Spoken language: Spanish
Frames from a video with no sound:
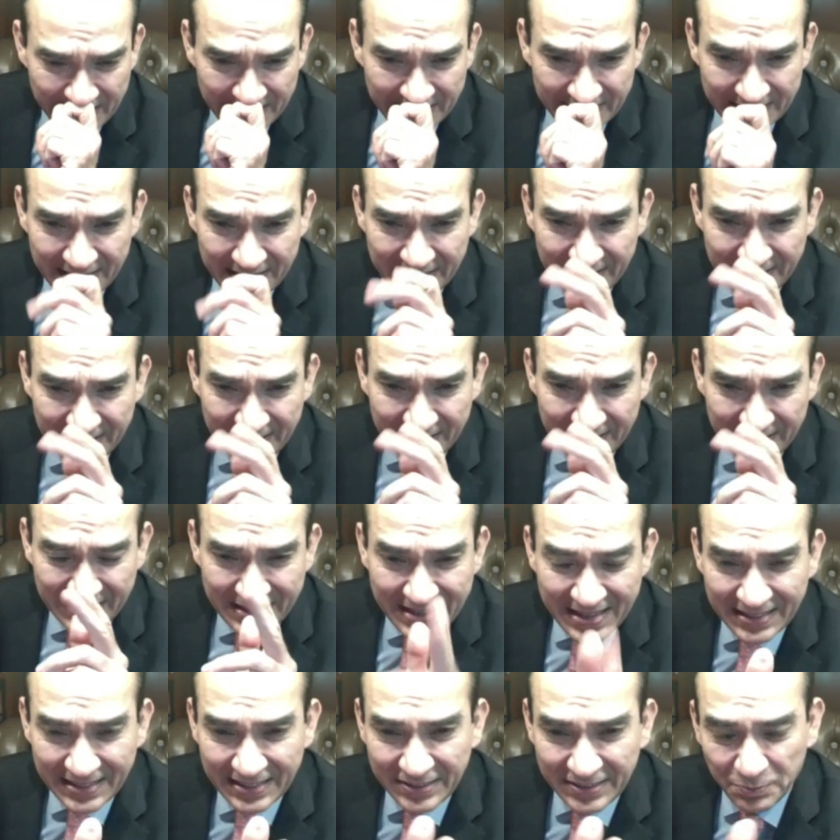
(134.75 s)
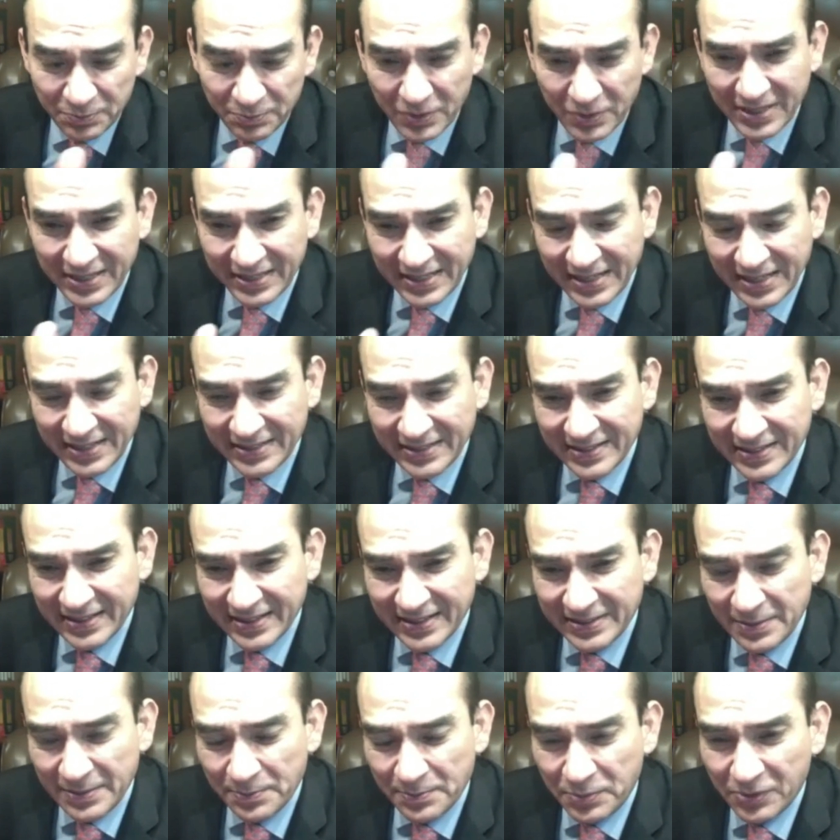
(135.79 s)
de quienes pueden realizar
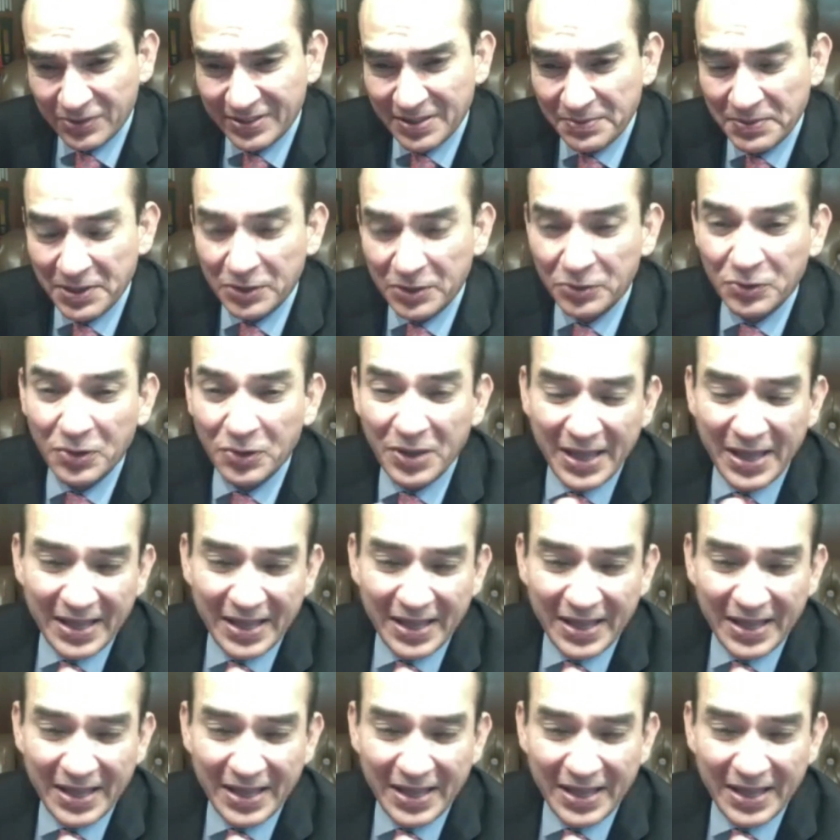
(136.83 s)
este procedimiento,